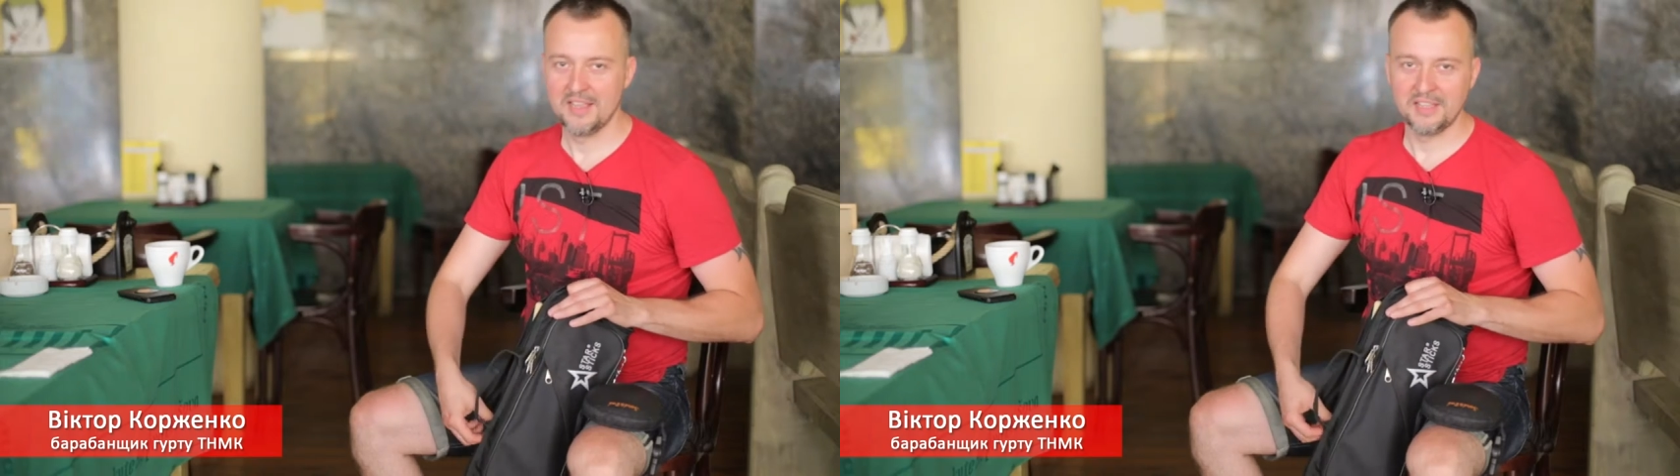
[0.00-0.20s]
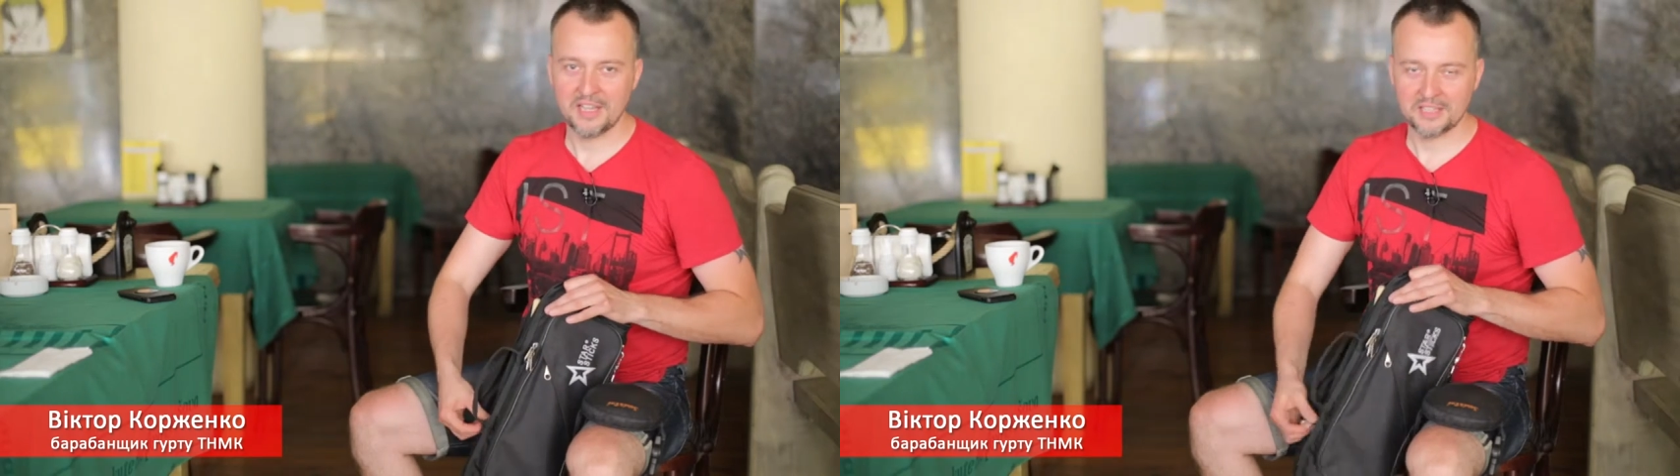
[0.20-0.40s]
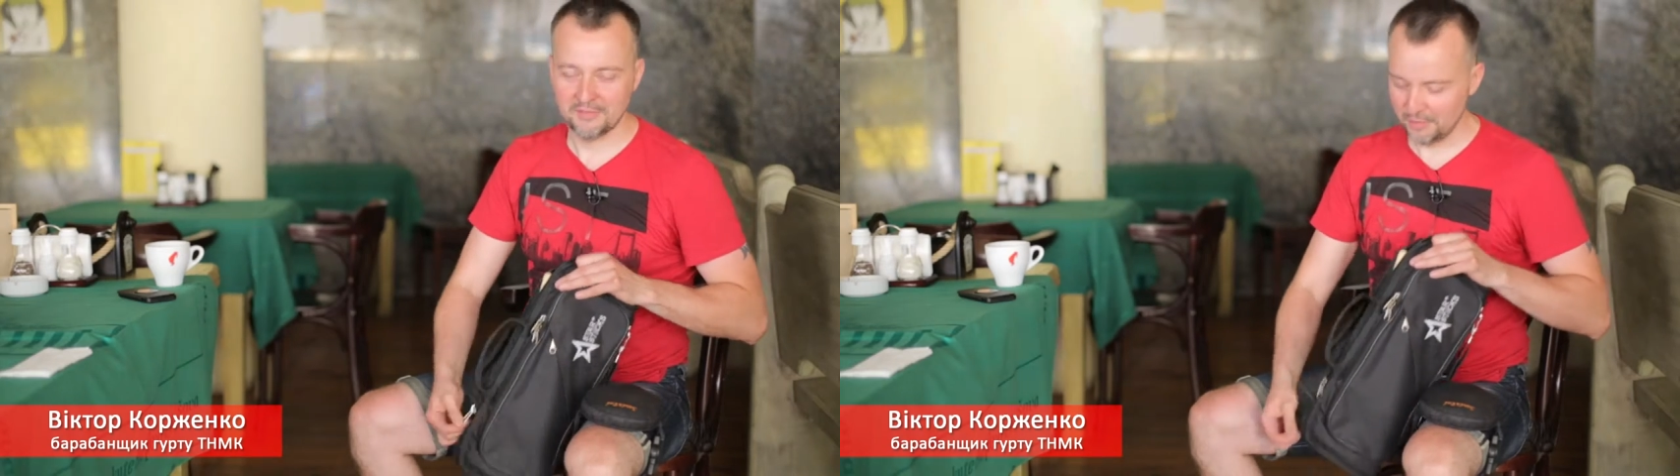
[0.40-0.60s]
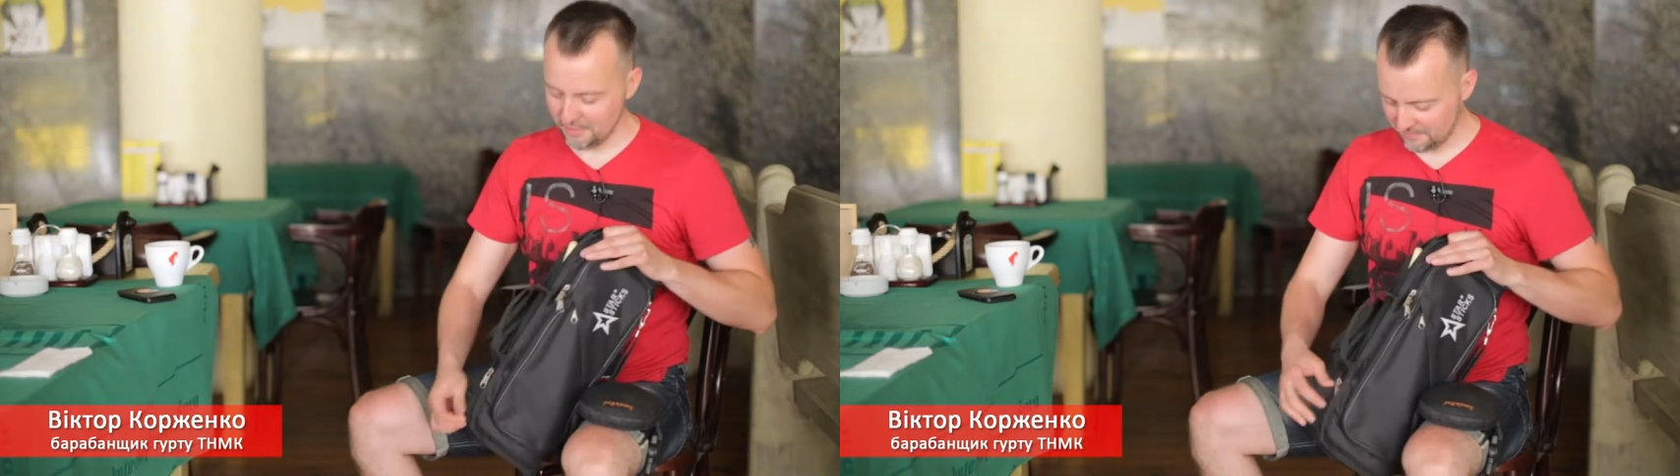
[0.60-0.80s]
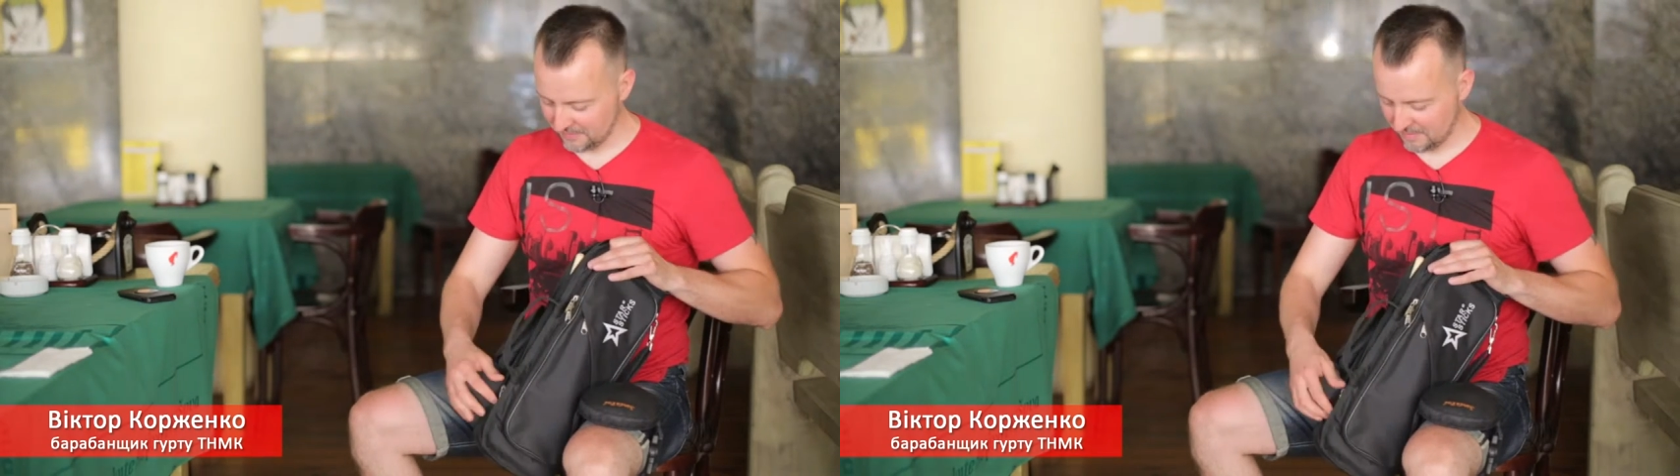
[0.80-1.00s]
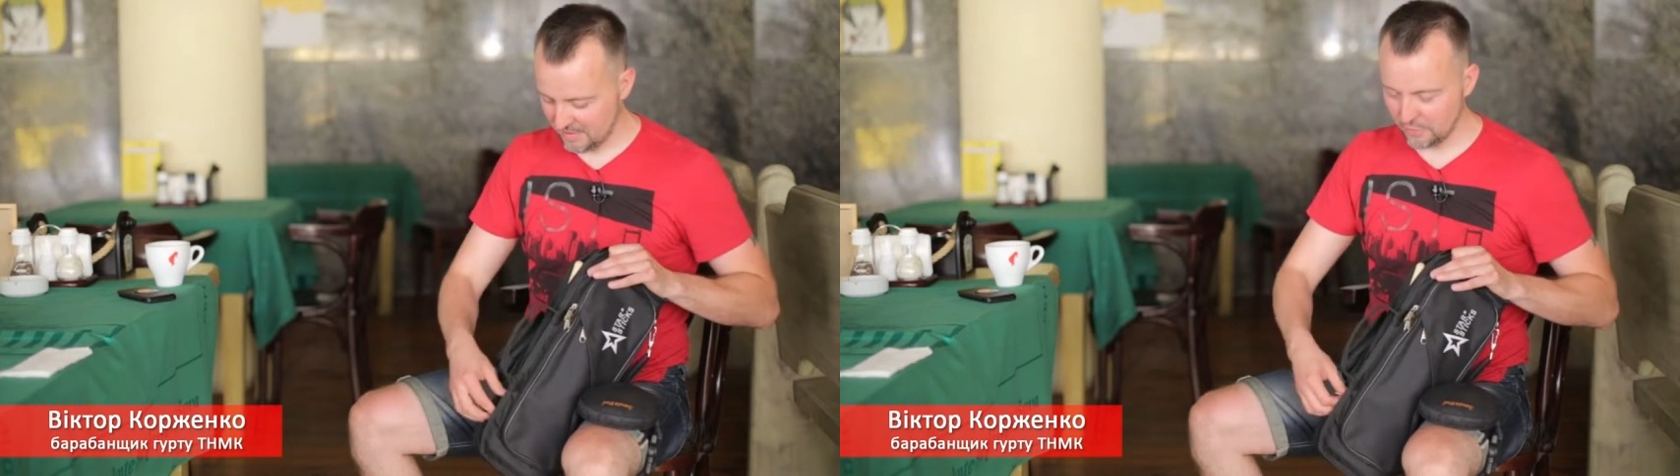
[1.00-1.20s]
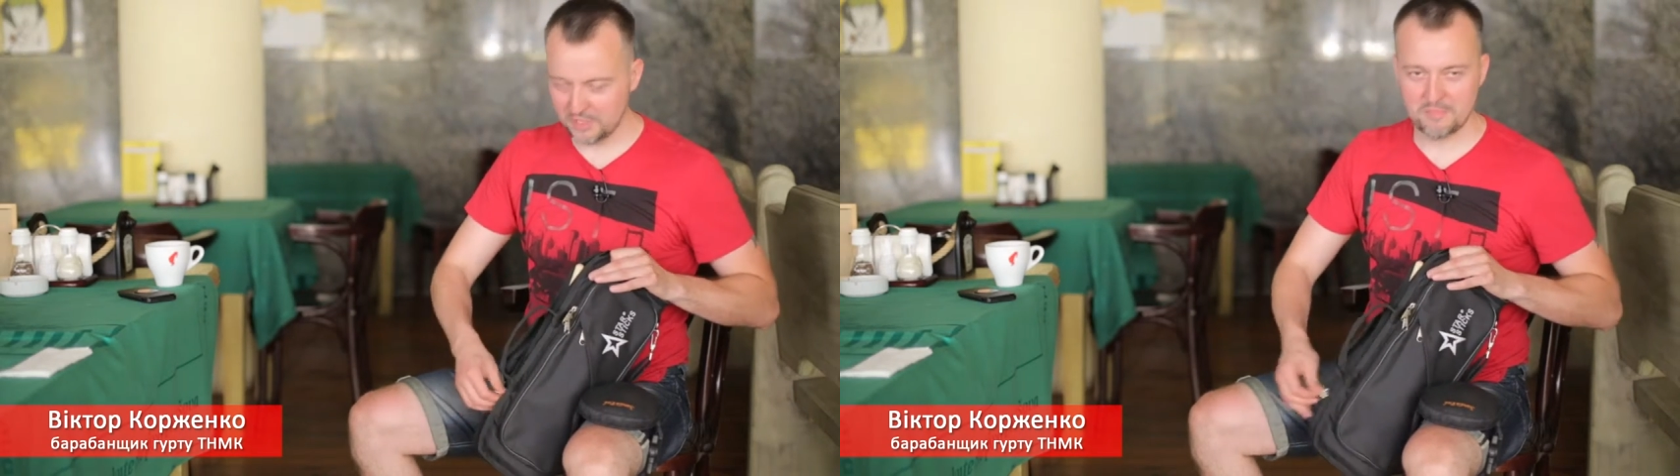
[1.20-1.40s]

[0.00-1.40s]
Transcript: Не так давно мне в руки